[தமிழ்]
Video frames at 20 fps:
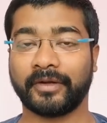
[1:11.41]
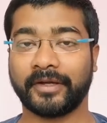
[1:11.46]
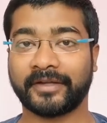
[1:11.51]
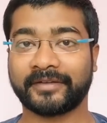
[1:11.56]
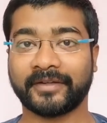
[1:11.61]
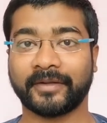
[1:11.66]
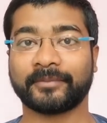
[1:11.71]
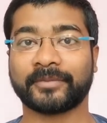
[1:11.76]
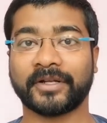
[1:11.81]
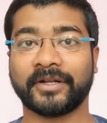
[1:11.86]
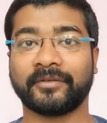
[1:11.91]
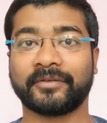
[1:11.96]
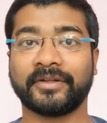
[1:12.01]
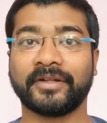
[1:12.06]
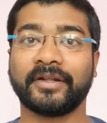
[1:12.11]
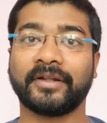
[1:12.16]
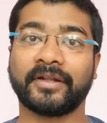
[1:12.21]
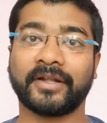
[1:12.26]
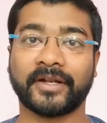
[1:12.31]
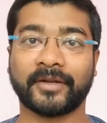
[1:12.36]
எக்ஸாம்ஸ்லாம்
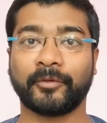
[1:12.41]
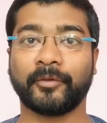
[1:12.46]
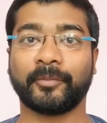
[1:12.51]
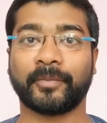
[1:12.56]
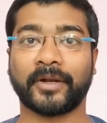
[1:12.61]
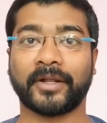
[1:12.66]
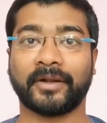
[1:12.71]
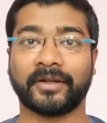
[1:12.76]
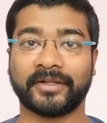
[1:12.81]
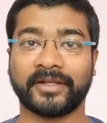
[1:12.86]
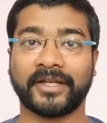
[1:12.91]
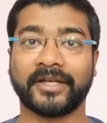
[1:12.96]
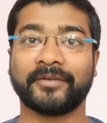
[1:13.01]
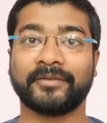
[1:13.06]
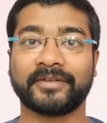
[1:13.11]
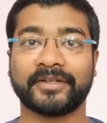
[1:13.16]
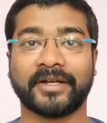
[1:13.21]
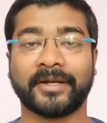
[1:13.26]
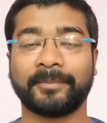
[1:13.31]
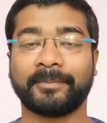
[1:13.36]
வந்து ரிவ்யூ பண்ணிடுறாரு
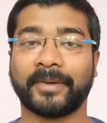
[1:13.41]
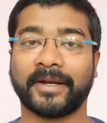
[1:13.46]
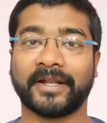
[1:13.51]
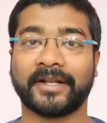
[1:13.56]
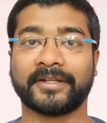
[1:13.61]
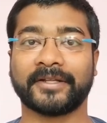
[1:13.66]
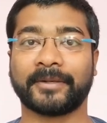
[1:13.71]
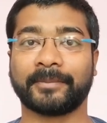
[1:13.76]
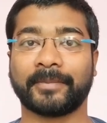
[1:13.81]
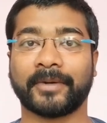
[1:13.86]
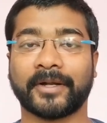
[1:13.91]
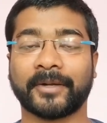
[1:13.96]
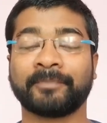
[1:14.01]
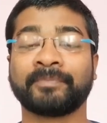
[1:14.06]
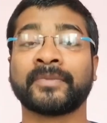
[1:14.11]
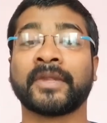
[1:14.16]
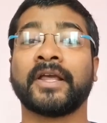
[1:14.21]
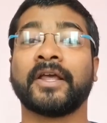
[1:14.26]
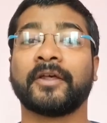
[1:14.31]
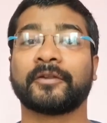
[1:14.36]
இன்விஜிலேட் பண்ணியிருந்திருப்பார்
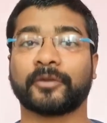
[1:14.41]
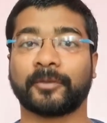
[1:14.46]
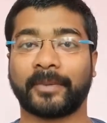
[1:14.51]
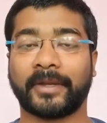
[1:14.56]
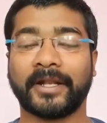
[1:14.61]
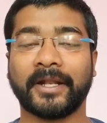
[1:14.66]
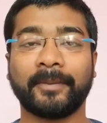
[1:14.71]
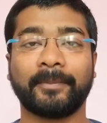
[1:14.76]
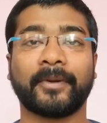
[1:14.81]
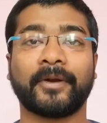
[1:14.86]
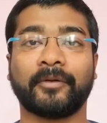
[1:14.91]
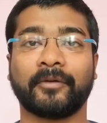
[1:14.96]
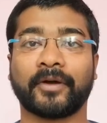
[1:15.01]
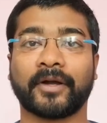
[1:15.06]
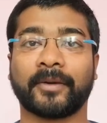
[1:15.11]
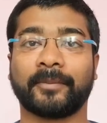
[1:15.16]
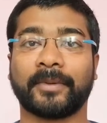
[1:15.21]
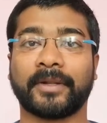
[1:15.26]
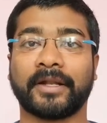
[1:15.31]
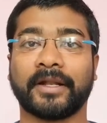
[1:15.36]
ஸோ இப்போ என்ன
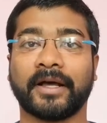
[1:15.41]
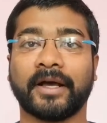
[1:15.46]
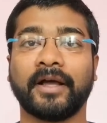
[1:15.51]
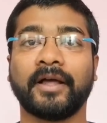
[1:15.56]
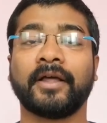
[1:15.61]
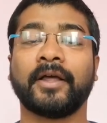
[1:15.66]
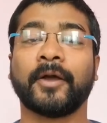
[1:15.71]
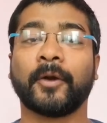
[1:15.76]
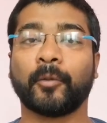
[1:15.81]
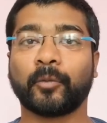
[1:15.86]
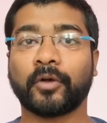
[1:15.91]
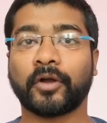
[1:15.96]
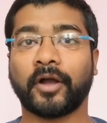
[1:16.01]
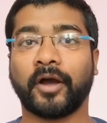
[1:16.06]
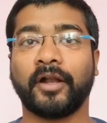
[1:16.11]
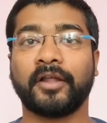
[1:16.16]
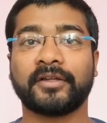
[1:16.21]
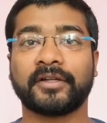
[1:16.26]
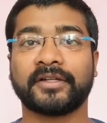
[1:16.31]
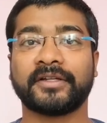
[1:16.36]
பண்ணுவாங்க அப்படின்னா உங்கள்
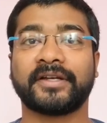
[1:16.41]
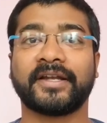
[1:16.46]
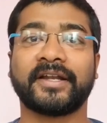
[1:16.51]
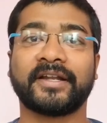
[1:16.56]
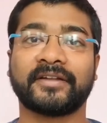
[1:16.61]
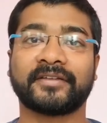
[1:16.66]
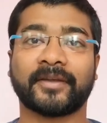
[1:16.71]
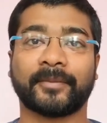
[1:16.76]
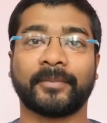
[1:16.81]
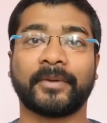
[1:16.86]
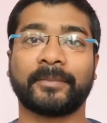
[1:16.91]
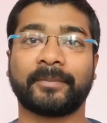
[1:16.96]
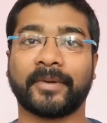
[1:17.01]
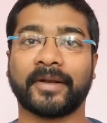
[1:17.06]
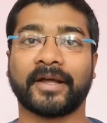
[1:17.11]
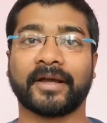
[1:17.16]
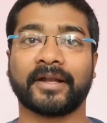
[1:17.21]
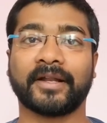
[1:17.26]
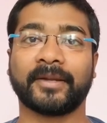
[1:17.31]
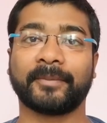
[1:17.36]
காலேஜ்லேருந்து டீட்டெயில் சப்மிட்
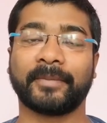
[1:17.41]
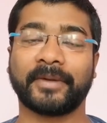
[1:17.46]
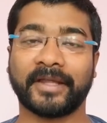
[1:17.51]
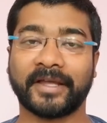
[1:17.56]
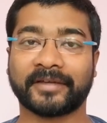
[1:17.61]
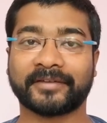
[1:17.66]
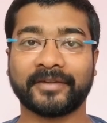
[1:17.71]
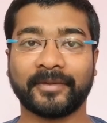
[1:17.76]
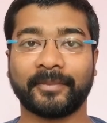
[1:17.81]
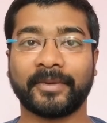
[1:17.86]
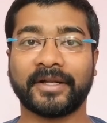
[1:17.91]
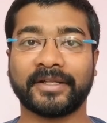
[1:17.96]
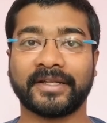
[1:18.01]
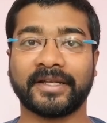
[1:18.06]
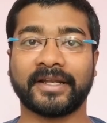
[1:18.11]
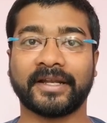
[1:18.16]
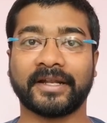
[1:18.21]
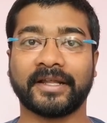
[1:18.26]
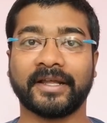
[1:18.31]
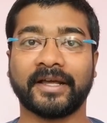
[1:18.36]
பண்ணாங்களே இப்போ நீங்கள் எக்ஸாம்
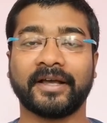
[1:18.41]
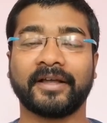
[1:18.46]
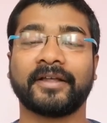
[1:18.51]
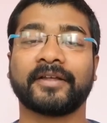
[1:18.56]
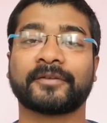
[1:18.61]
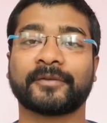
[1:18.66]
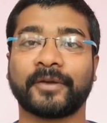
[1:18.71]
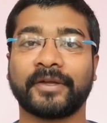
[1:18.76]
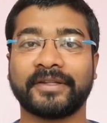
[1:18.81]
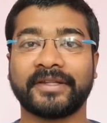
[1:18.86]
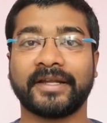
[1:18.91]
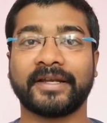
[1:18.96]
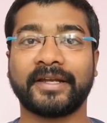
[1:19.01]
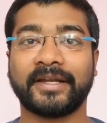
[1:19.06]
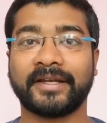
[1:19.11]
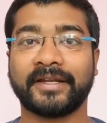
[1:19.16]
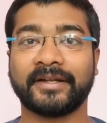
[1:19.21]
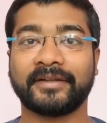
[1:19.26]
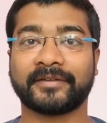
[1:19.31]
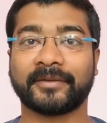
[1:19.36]
எழுதுனீங்களா ஸோ இந்த
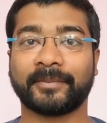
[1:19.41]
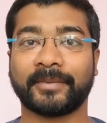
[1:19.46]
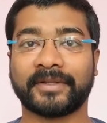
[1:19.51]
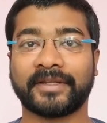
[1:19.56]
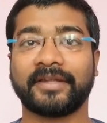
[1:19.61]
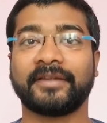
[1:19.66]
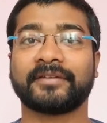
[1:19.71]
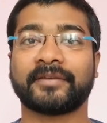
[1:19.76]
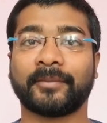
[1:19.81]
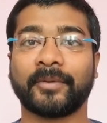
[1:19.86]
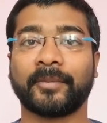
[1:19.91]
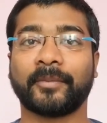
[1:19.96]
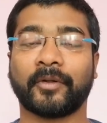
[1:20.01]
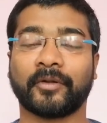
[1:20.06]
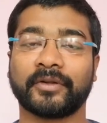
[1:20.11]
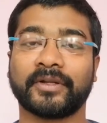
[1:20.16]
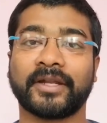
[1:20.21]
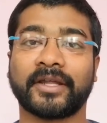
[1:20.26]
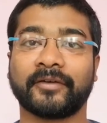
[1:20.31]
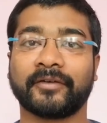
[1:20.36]
டீட்டெயில்ஸை பற்றி சப்மிட்
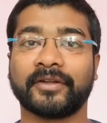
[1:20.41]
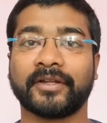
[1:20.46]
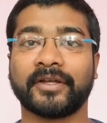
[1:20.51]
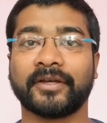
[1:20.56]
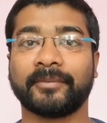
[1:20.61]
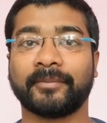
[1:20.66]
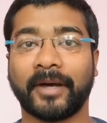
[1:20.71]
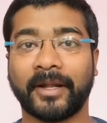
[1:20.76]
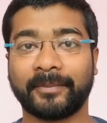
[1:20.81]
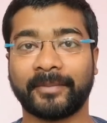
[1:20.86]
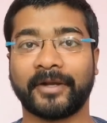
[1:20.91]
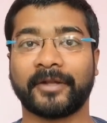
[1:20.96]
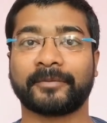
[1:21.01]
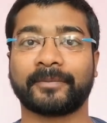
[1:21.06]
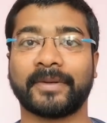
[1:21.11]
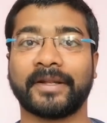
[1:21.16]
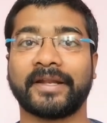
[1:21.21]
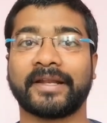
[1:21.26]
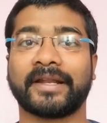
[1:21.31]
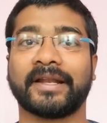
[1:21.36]
அதாவது நீங்கள் வந்து மால் ப்ராக்டிஸ்
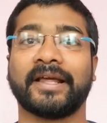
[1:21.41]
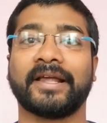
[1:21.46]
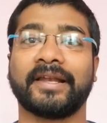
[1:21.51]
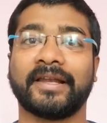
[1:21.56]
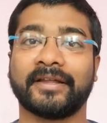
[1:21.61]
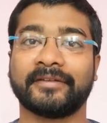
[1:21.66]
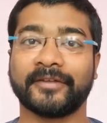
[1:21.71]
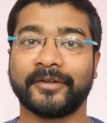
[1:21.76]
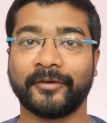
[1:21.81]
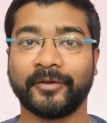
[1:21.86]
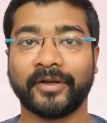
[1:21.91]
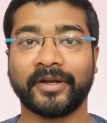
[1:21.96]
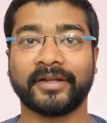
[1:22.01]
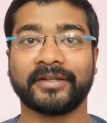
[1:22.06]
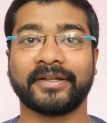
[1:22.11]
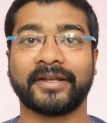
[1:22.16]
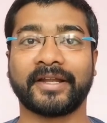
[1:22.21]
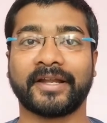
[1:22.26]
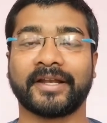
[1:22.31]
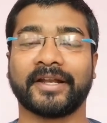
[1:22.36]
பண்ணிருக்கீங்களா இல்லை ஜென்யூனாக
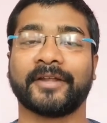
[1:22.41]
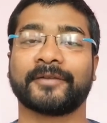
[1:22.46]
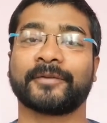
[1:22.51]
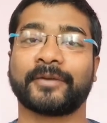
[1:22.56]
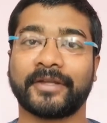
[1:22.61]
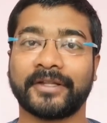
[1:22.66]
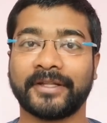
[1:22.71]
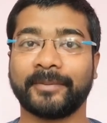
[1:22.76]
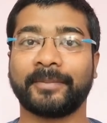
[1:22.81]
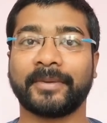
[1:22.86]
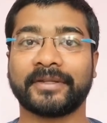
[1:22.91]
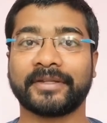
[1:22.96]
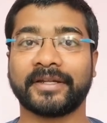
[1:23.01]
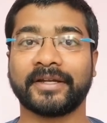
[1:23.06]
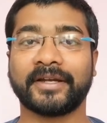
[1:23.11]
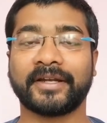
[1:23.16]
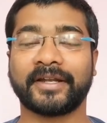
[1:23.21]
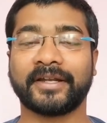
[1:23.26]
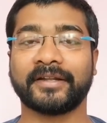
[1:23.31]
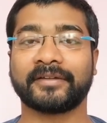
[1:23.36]
எழுதிருக்கீங்களா ஸோ இதை
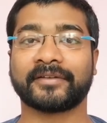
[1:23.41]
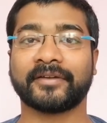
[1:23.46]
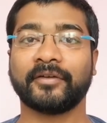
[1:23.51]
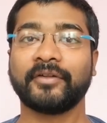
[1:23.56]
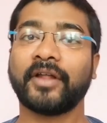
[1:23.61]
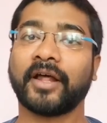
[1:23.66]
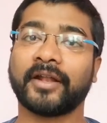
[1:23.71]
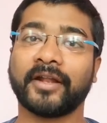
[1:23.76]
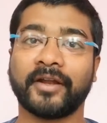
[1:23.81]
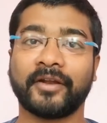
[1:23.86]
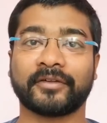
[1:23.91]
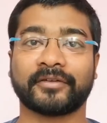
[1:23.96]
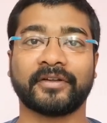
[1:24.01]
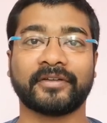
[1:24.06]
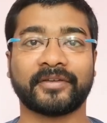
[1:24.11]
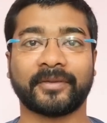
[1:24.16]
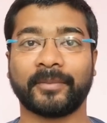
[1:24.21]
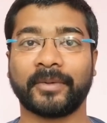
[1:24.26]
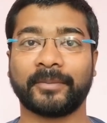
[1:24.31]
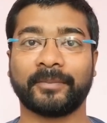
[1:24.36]
பற்றின டீட்டெயில்ஸை வந்து அண்ணா
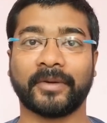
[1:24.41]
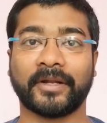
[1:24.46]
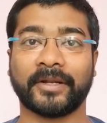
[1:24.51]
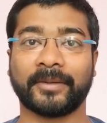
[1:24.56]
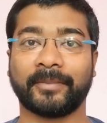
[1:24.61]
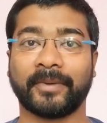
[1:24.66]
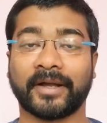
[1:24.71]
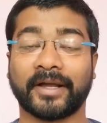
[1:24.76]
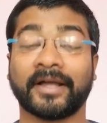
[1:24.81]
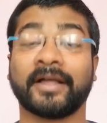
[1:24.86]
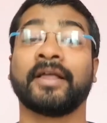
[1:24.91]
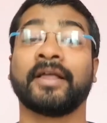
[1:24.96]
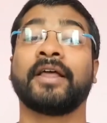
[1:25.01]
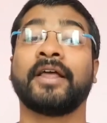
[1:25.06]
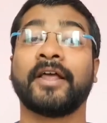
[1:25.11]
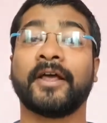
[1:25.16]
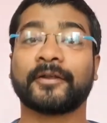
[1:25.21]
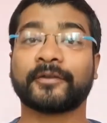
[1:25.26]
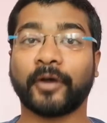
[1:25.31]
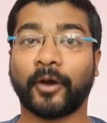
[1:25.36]
நியூஸில் சப்மிட் பண்ணியிருப்பாங்க
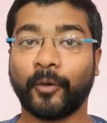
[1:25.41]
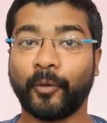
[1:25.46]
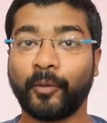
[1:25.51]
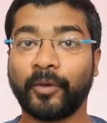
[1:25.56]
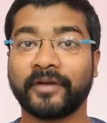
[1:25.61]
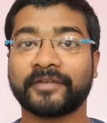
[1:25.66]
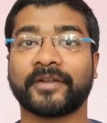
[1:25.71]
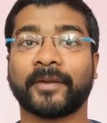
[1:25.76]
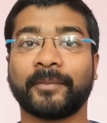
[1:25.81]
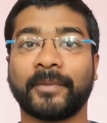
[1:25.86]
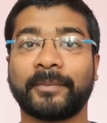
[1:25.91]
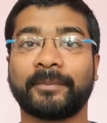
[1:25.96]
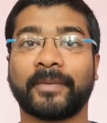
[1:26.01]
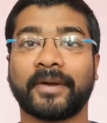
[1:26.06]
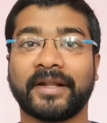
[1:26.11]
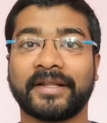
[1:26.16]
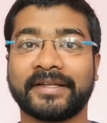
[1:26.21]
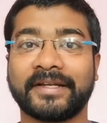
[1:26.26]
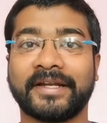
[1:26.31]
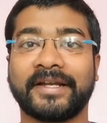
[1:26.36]
ஸோ அவங்க சப்மிட்
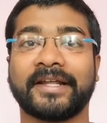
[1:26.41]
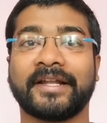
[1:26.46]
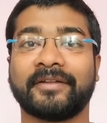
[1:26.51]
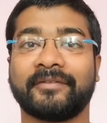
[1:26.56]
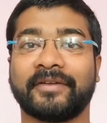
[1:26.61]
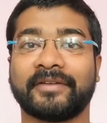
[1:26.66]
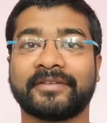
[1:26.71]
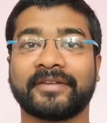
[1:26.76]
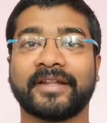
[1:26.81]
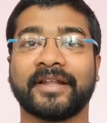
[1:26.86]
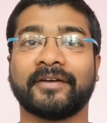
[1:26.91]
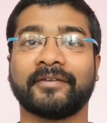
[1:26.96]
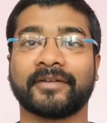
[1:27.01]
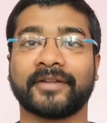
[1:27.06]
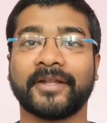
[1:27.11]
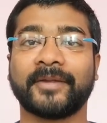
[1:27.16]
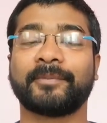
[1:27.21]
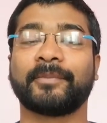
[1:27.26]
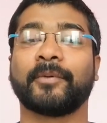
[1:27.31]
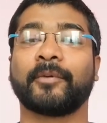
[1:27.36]
பண்ண அந்த டீட்டெயில் வச்சு தான்
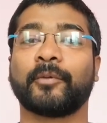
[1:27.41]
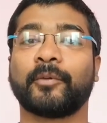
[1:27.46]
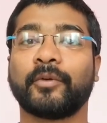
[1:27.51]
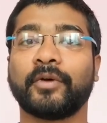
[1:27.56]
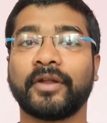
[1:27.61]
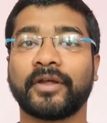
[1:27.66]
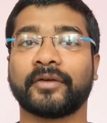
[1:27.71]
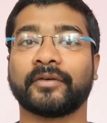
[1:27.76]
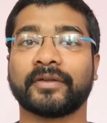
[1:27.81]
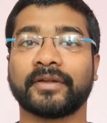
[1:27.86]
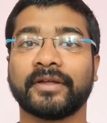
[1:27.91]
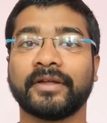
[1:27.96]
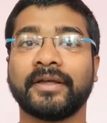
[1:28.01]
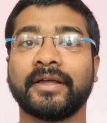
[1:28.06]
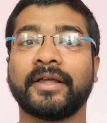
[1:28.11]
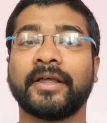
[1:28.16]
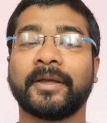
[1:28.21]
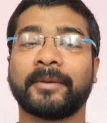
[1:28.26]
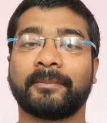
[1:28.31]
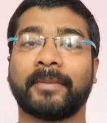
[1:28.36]
வந்து இப்போ உங்களுக்கு வந்து
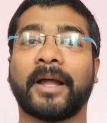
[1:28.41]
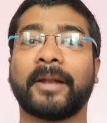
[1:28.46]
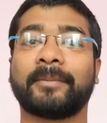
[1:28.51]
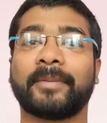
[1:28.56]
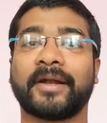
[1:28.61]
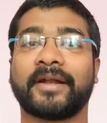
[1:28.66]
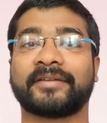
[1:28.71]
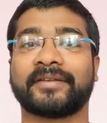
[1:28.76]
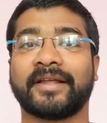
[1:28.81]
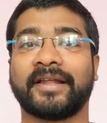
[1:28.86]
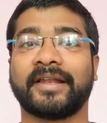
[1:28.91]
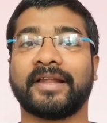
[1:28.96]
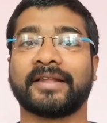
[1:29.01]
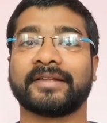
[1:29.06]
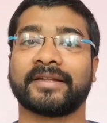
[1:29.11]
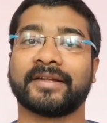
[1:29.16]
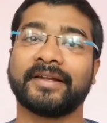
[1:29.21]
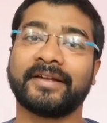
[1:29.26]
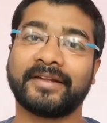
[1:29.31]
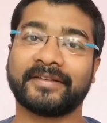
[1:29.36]
மால் பாயிடுஸா
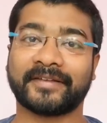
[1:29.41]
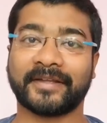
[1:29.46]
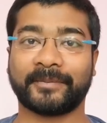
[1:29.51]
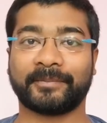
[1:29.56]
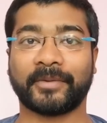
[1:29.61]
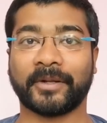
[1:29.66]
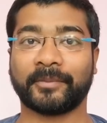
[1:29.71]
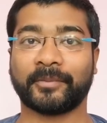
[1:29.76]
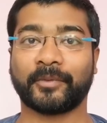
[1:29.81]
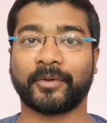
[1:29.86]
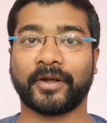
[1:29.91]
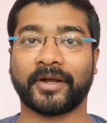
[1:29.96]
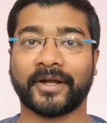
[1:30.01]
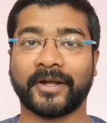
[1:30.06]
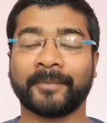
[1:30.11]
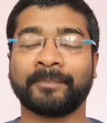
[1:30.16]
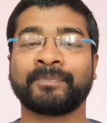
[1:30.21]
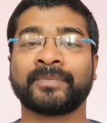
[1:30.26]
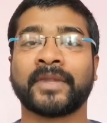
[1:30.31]
இல்லையான்றது டிசைட் பண்ண போகிறாங்க